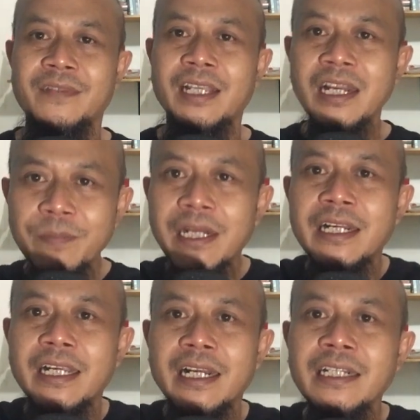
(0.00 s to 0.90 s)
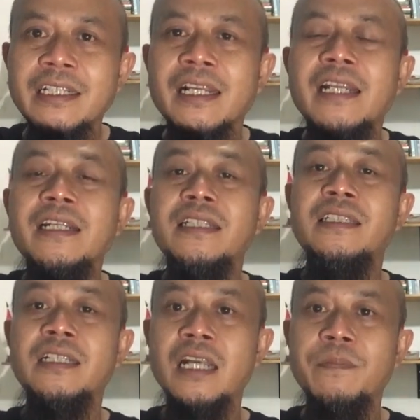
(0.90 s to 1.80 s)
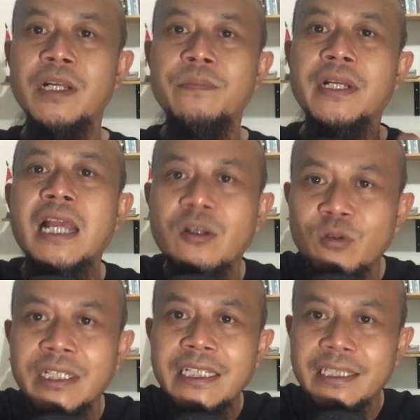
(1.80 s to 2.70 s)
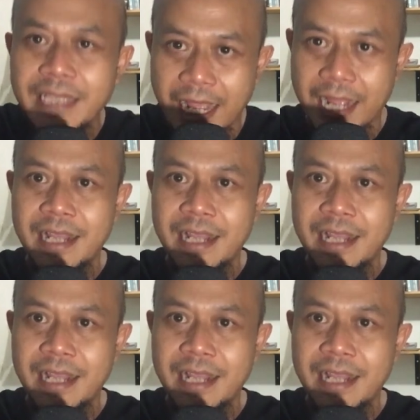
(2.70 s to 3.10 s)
Karena bela negara ini terkait dengan sikap dan perilaku kita